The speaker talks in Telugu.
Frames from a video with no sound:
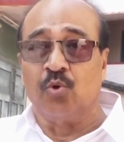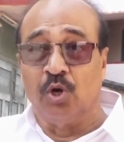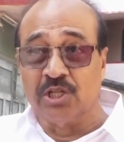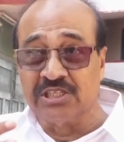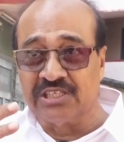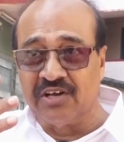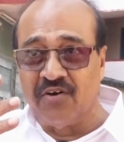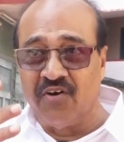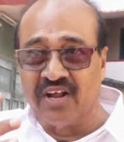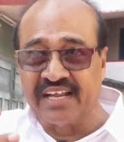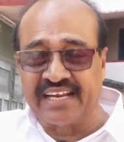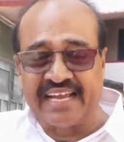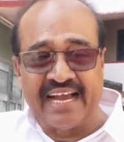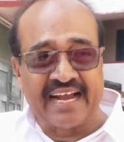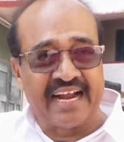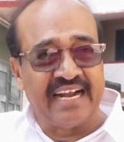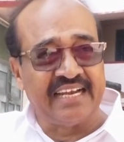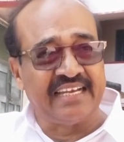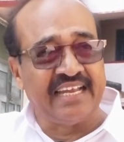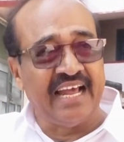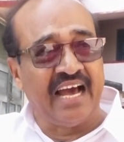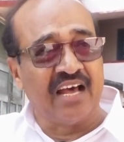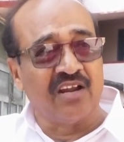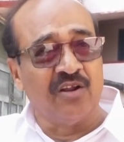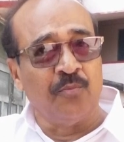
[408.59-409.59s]
కొంతవరకే
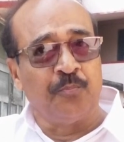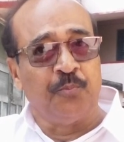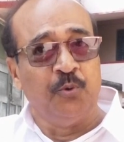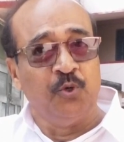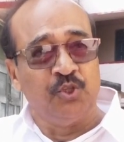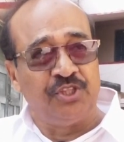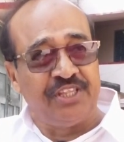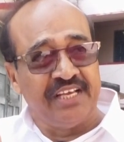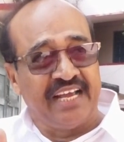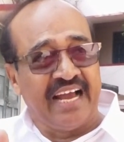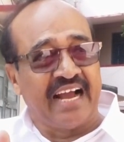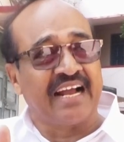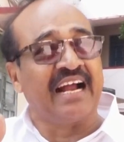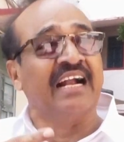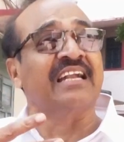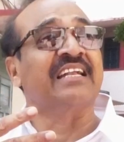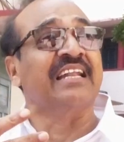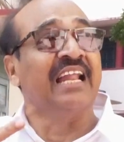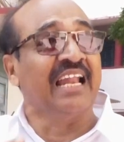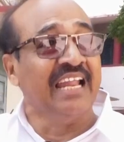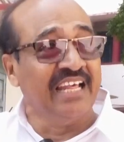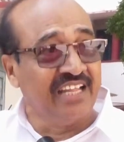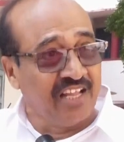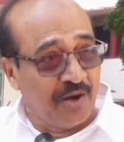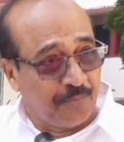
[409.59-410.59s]
కట్టారు పూర్తిగా
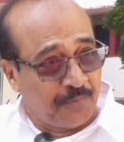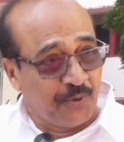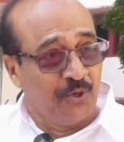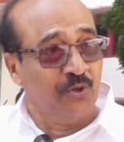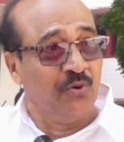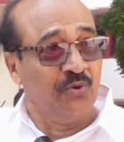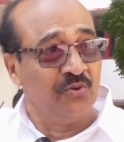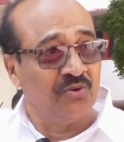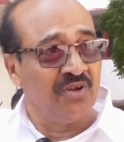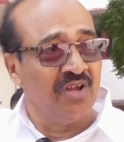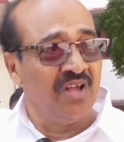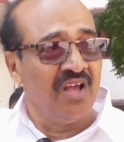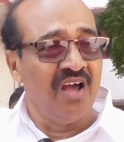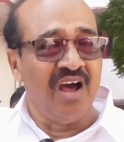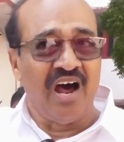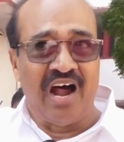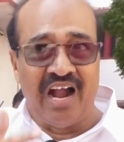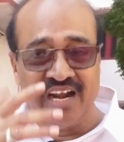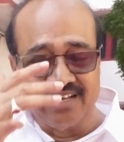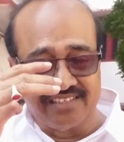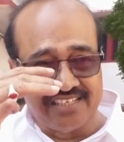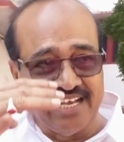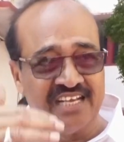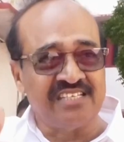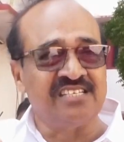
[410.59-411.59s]
కట్టలేదప్పుడు
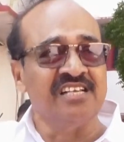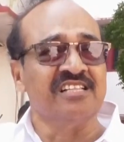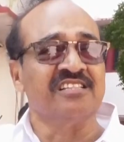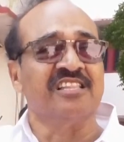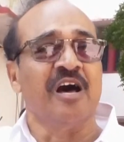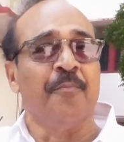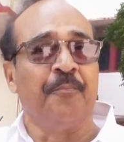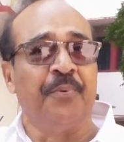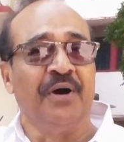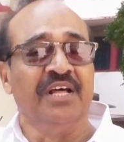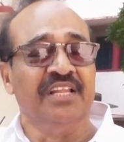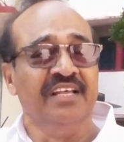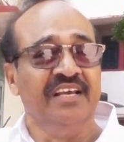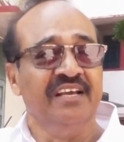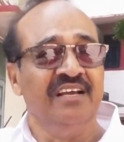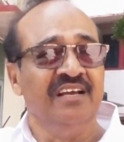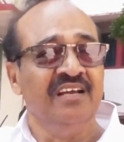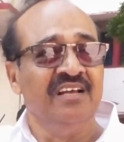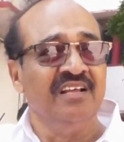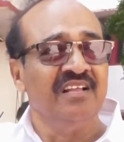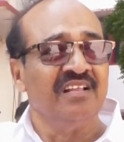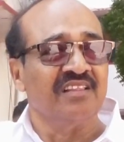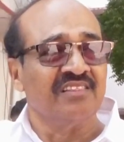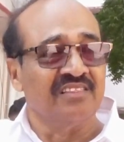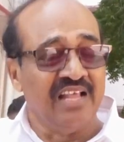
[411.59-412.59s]
వాళ్ళు చేసిన తప్పది
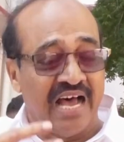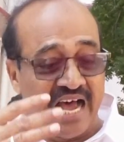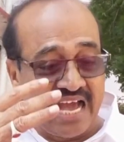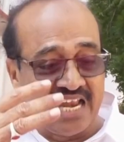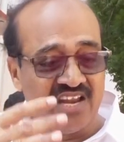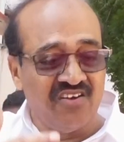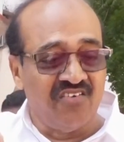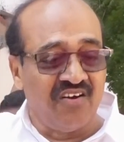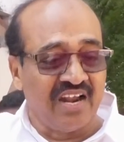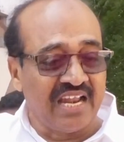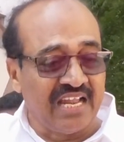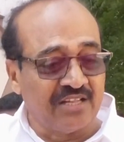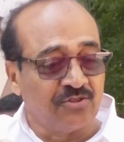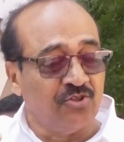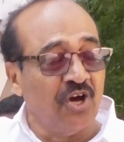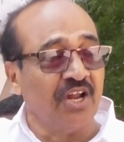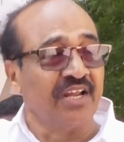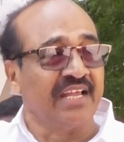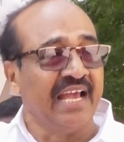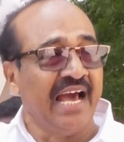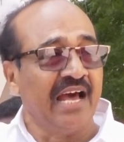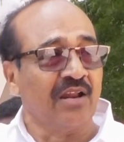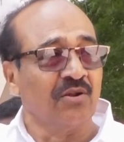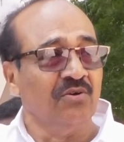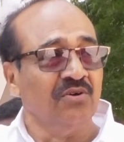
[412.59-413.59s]
దానివల్ల
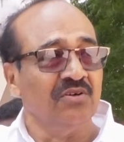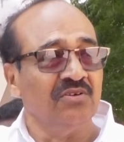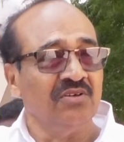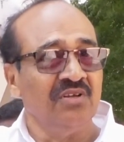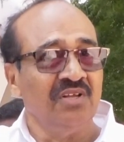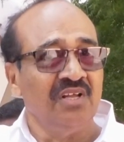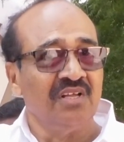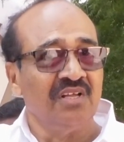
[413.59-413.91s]
దొరికారు